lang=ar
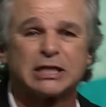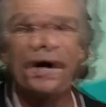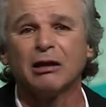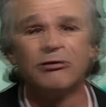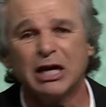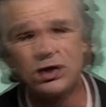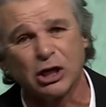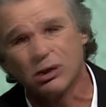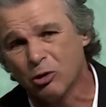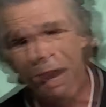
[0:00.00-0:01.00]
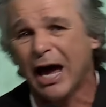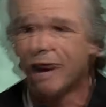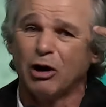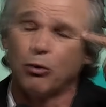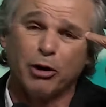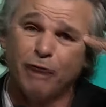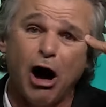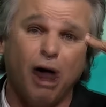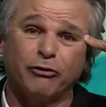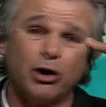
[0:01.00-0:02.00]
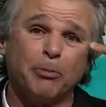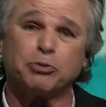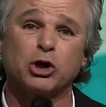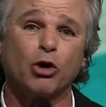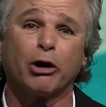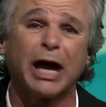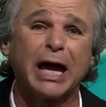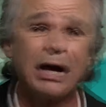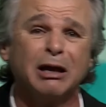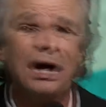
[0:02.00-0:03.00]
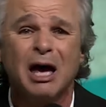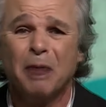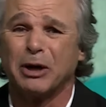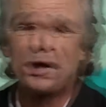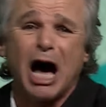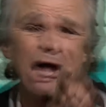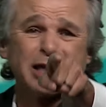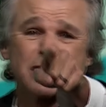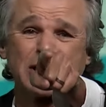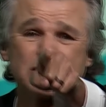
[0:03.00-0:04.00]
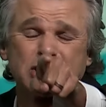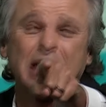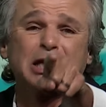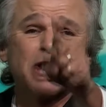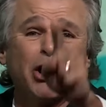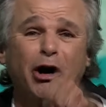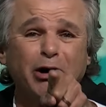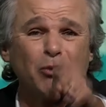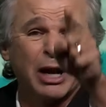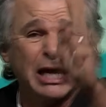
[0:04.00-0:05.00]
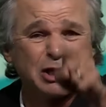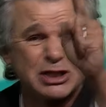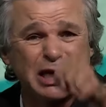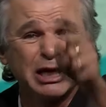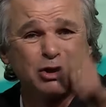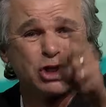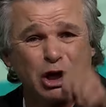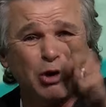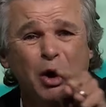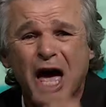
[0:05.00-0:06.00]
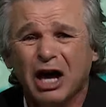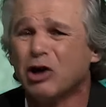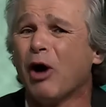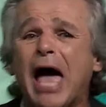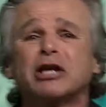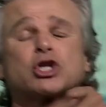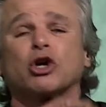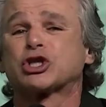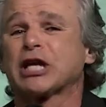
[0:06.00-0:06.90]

بيشاهدني النهارده على التلفزيون يمكن يكون ليك حاطط المسدس على راسك وعايز تموت نفسك